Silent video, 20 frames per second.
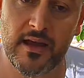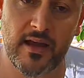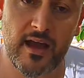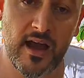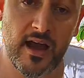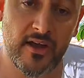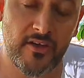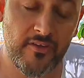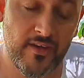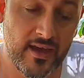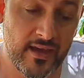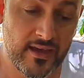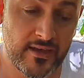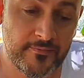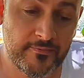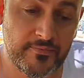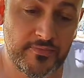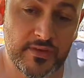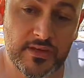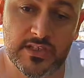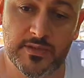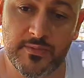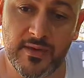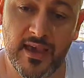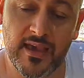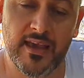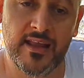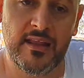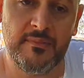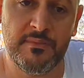Kahve
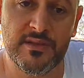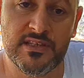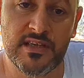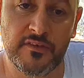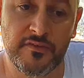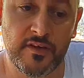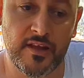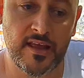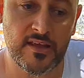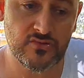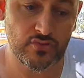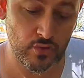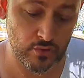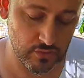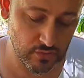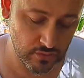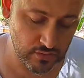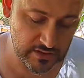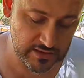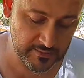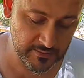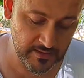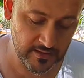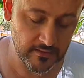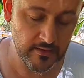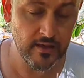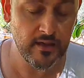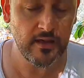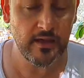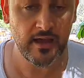içmeye gelen misafirleriniz olduğunuz zaman